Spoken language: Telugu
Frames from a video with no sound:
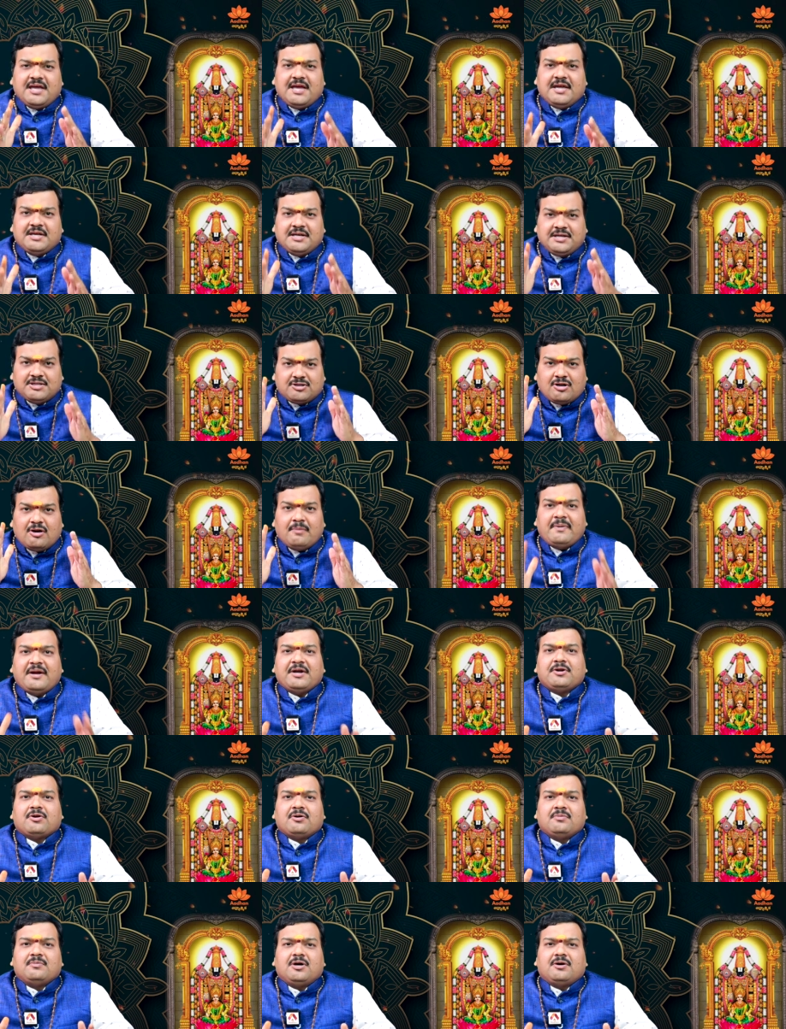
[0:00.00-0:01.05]
ఏ ఇంట్లో
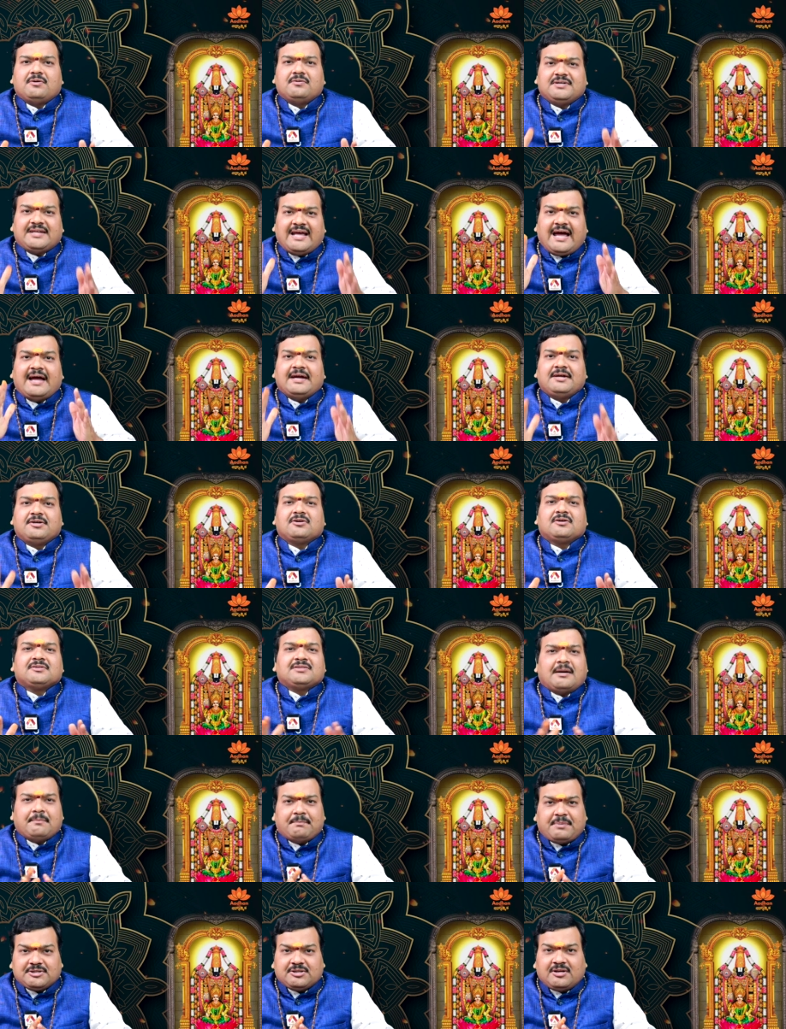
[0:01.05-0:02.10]
బెడ్రూమ్లో ఉంటే ఆ ఇంట్లో
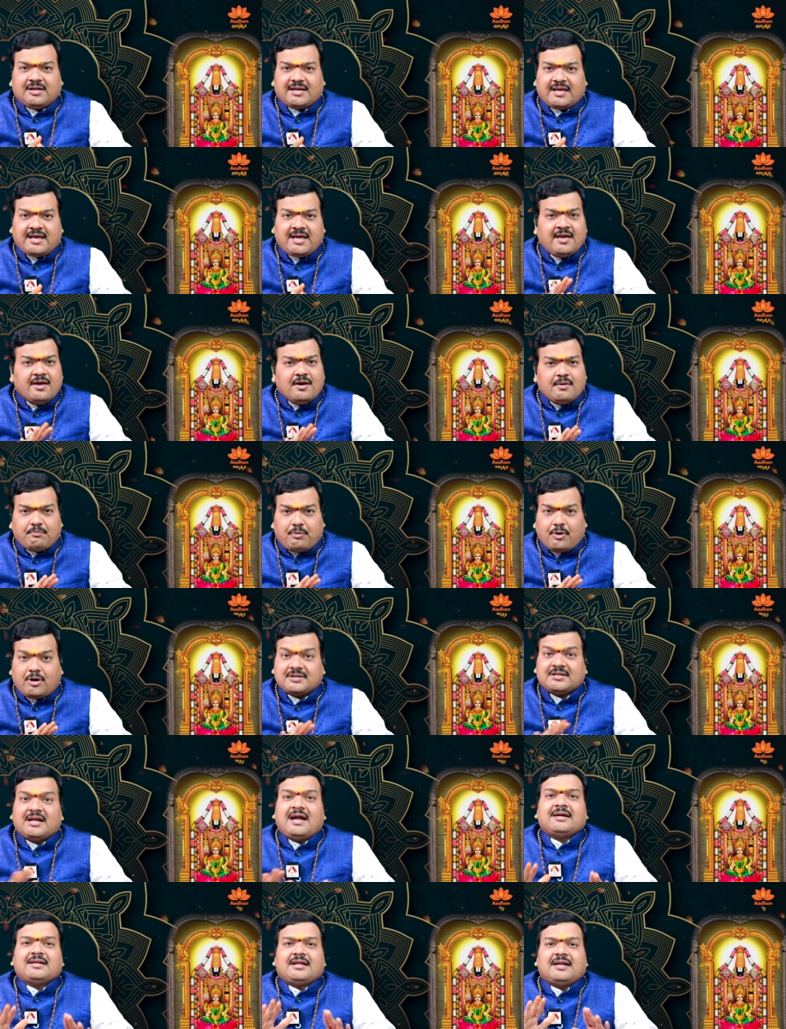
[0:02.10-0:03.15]
దంపతులకి
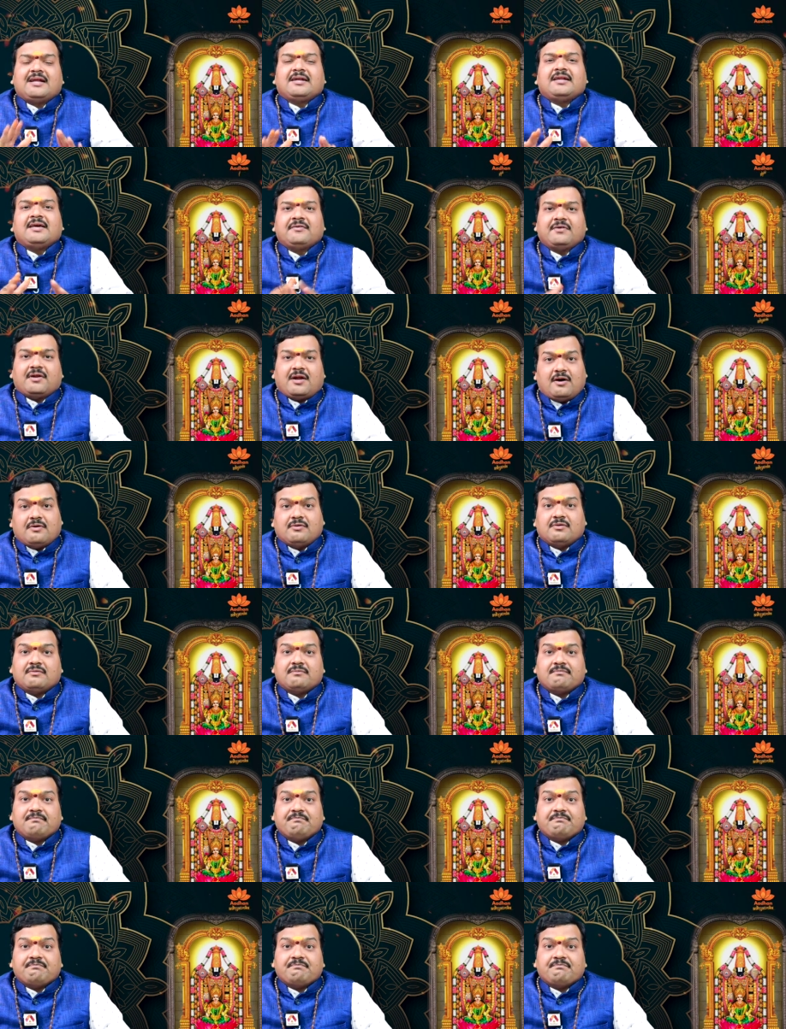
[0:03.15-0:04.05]
పోట్లాటలు అనేవి రావు